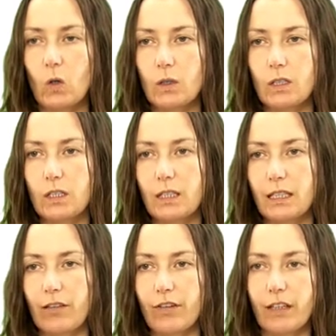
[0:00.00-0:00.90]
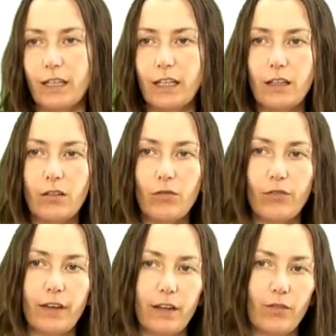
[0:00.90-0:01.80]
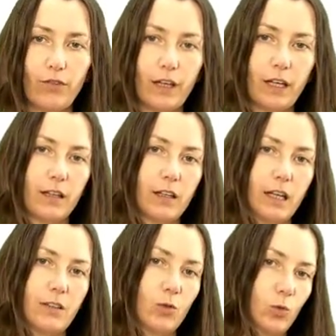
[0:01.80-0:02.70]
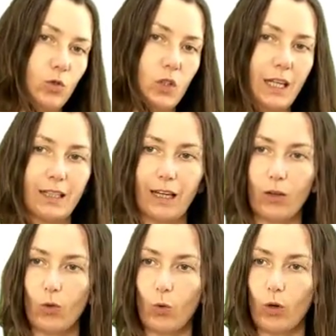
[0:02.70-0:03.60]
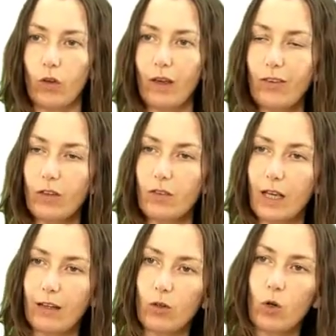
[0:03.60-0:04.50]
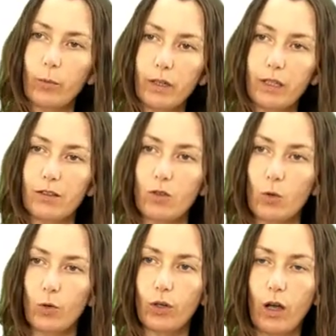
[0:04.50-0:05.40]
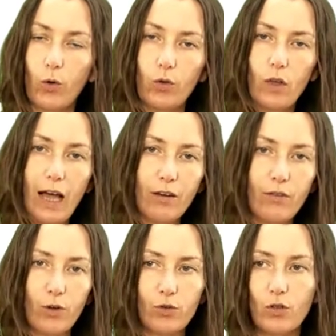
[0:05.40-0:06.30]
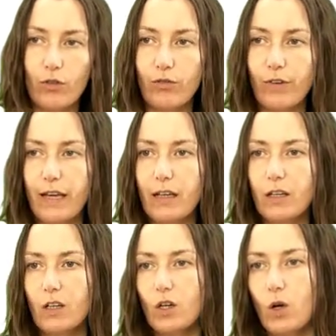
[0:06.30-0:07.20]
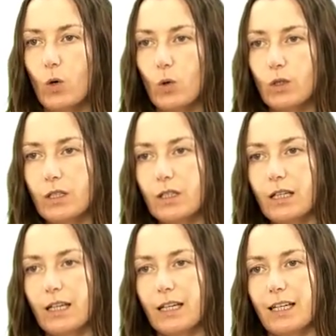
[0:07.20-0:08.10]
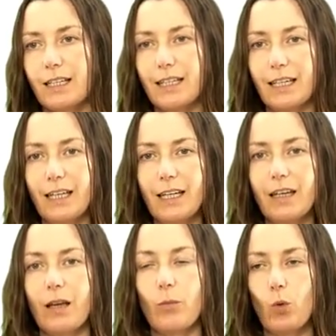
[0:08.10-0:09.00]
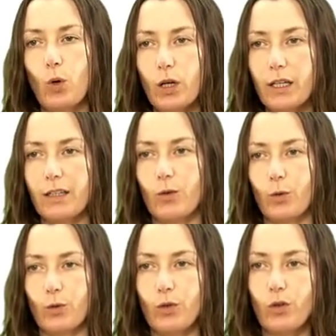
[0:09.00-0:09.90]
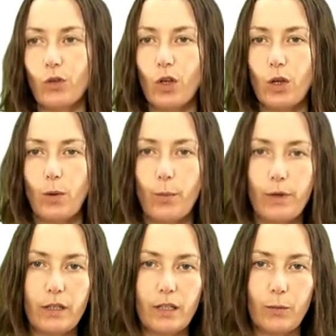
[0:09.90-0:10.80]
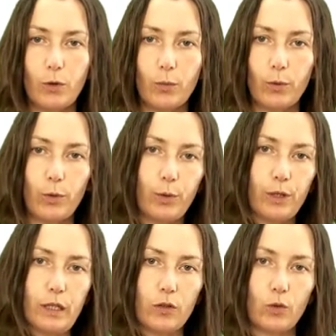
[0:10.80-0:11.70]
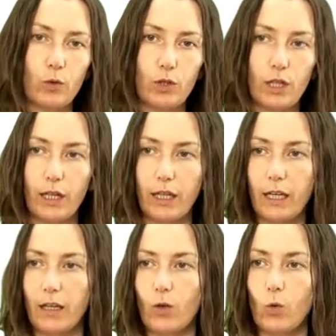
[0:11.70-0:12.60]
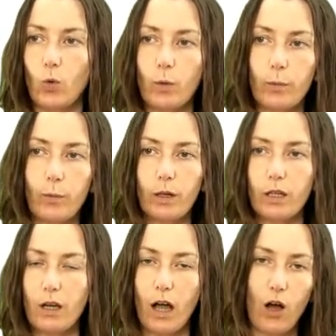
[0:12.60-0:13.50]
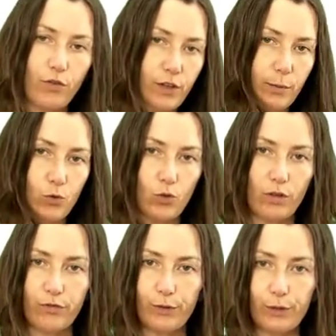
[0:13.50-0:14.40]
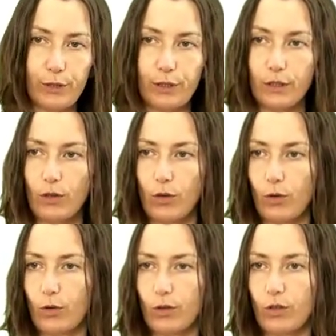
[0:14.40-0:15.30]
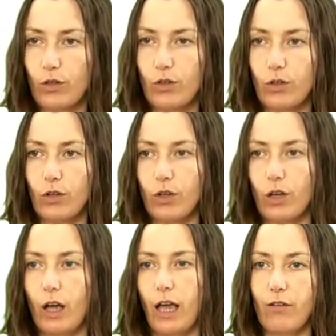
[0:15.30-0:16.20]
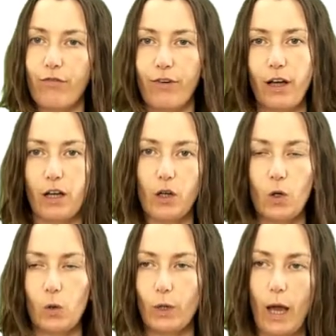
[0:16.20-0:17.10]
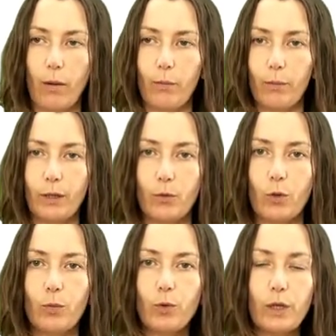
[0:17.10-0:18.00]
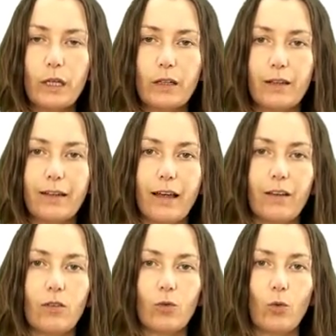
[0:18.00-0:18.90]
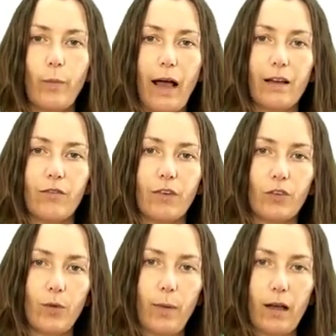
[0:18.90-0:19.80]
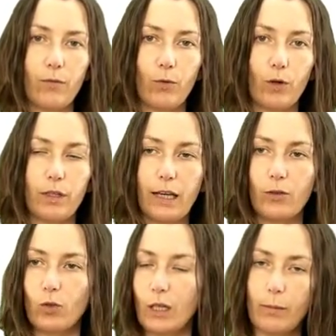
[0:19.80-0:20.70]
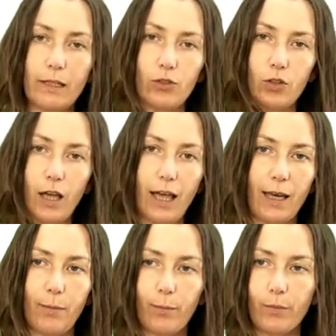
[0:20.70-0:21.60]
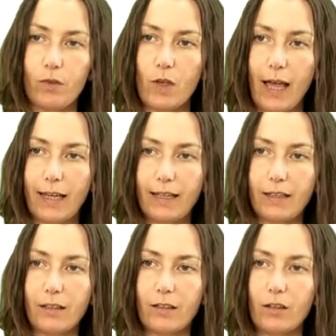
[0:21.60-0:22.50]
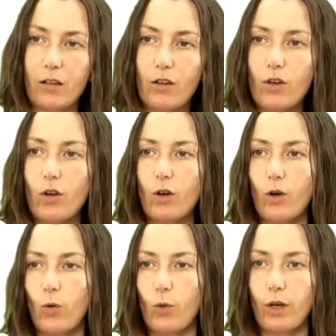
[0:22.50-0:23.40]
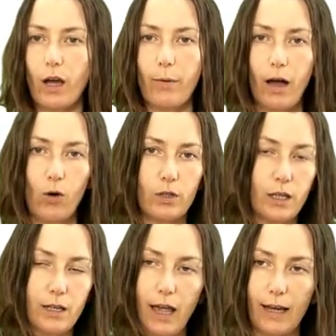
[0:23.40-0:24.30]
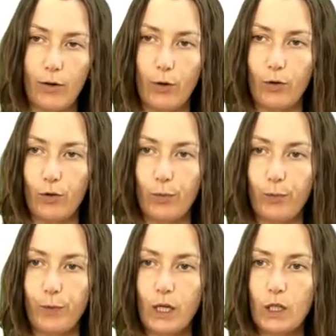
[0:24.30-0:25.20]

Und definieren werden wir Interaktionstechniken so. Das heißt, das ist eine Kombination aus Hardware und Software und die ermöglicht uns, mit dem Computer zu interagieren, um Aufgaben zu erfüllen und einfach ja, mit dem Computer das zu machen, was wir machen wollen. Also E-Mails schreiben, zeichnen oder aber auch Dateien löschen.